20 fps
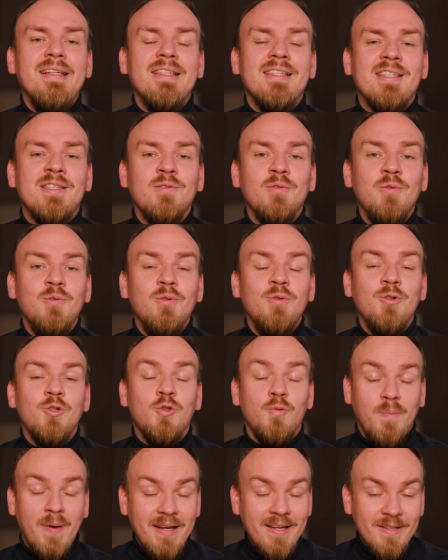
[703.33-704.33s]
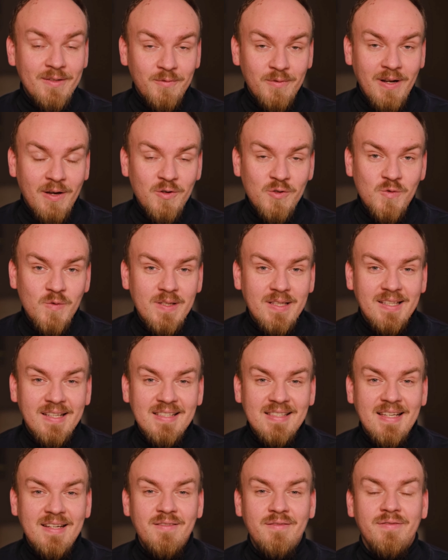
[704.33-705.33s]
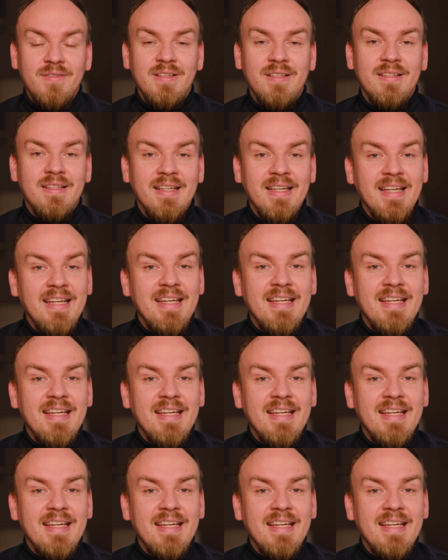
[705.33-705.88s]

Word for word: so spannend und auch so interessant finde